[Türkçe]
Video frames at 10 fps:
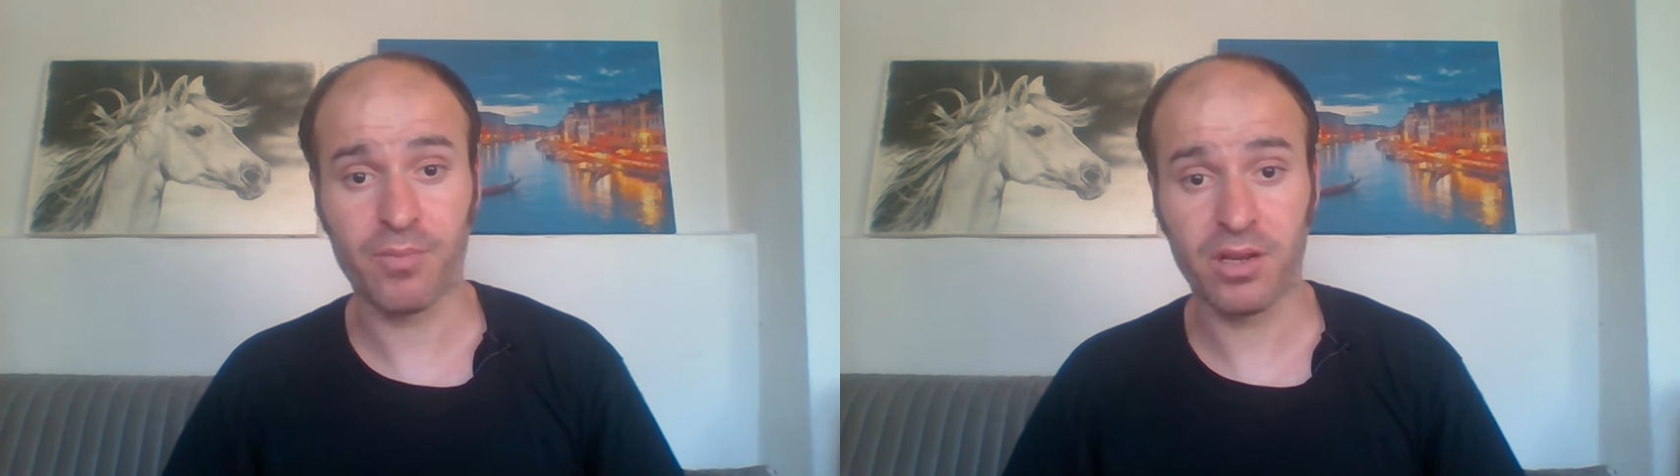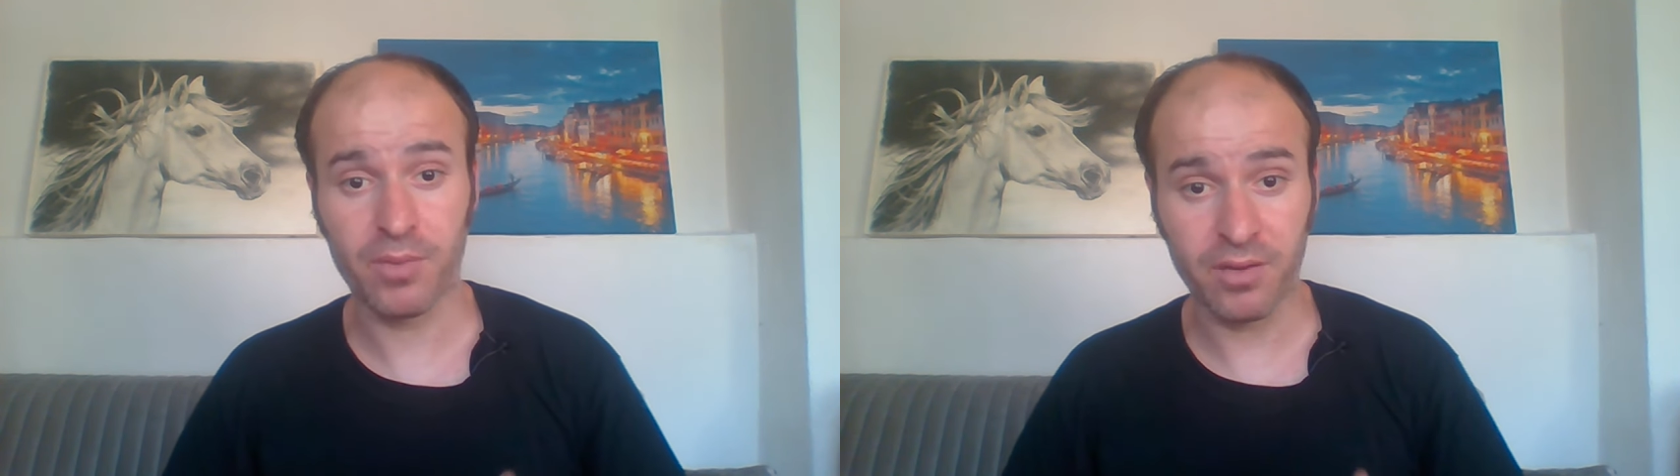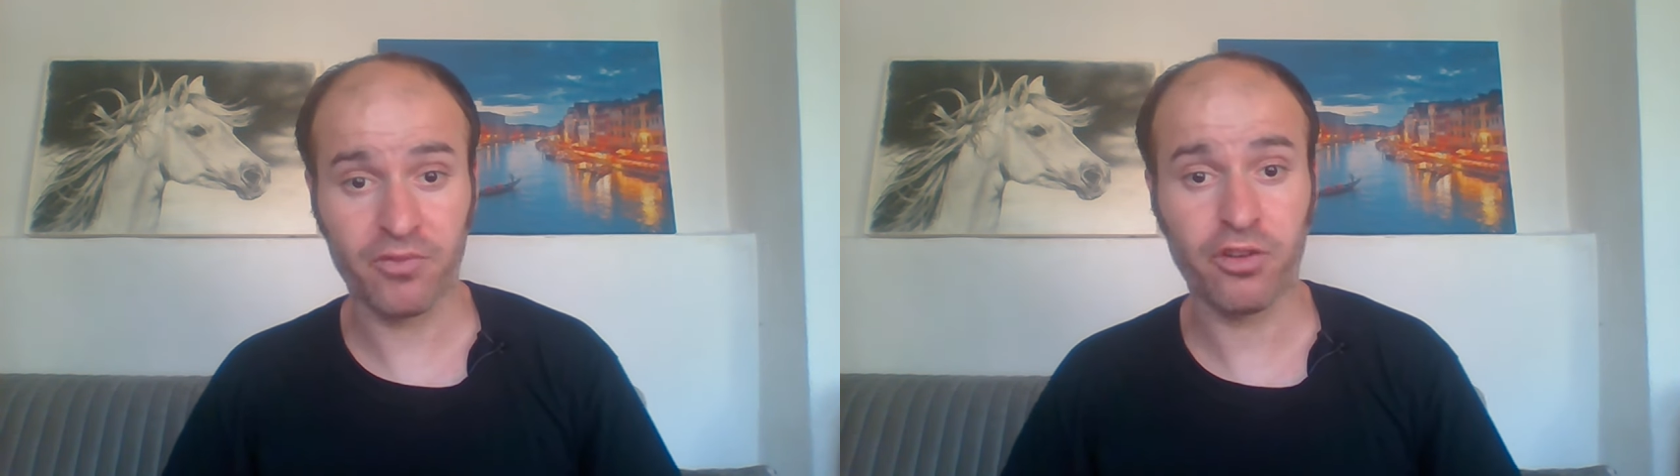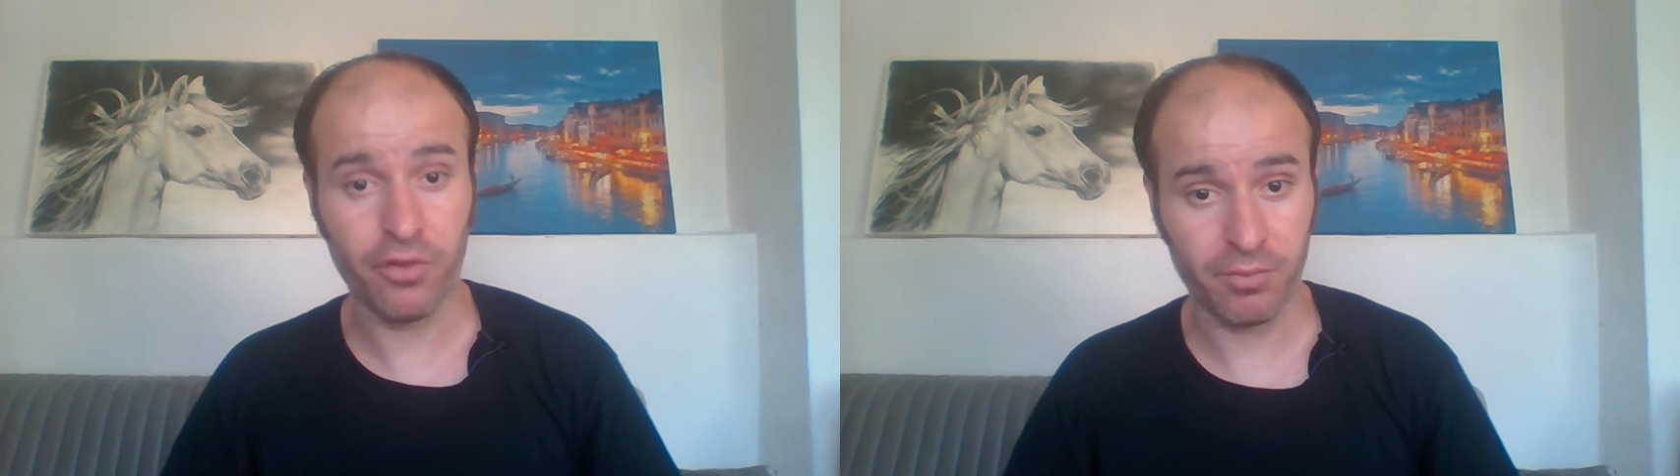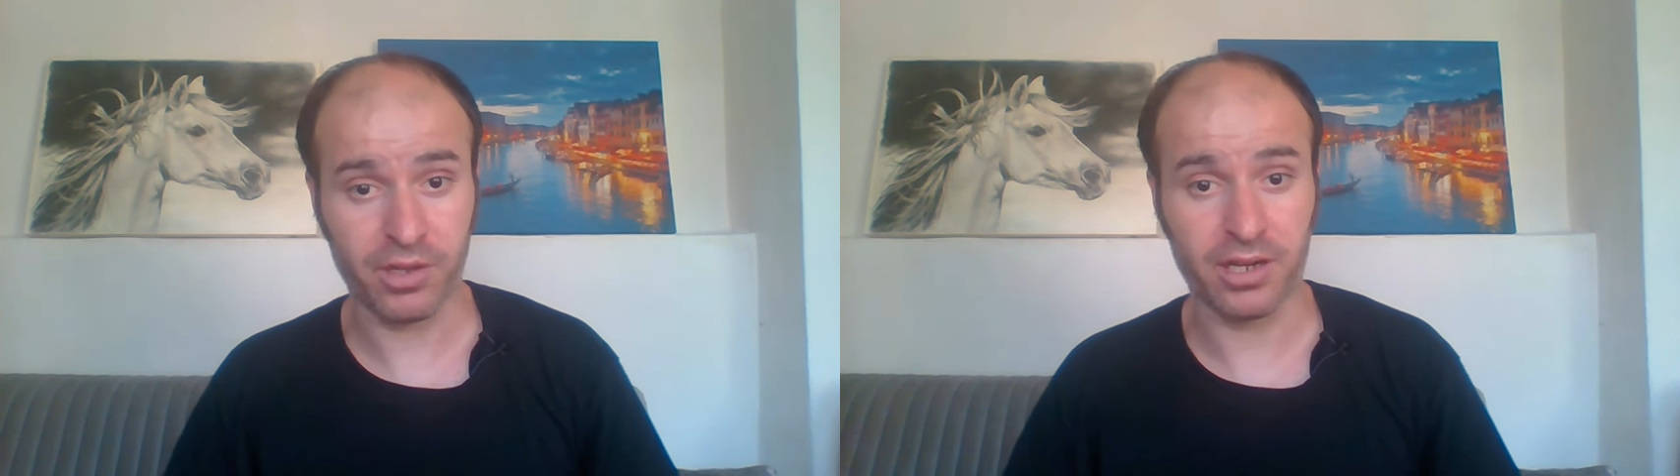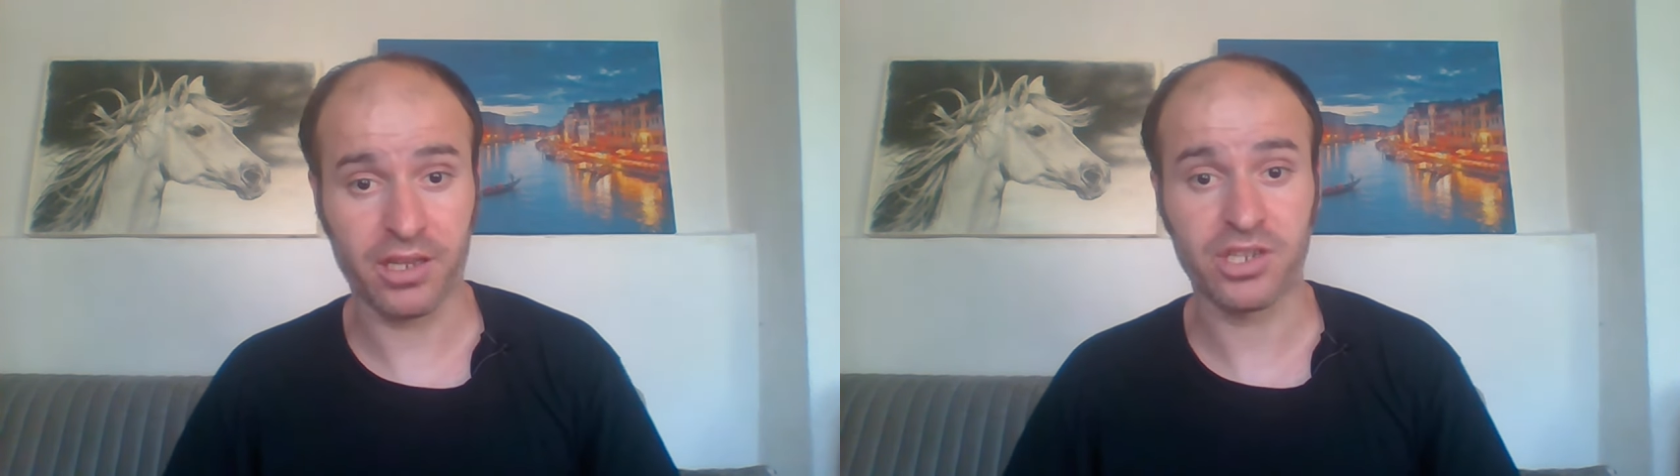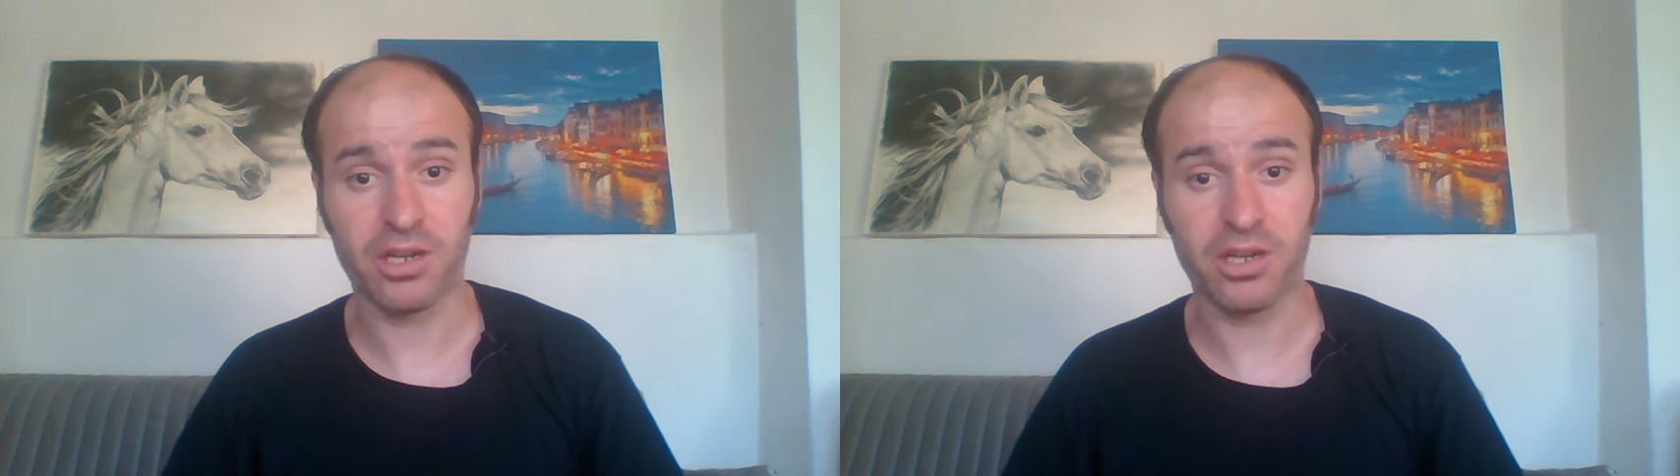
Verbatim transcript: beri benim favorimdi arkadaşlar.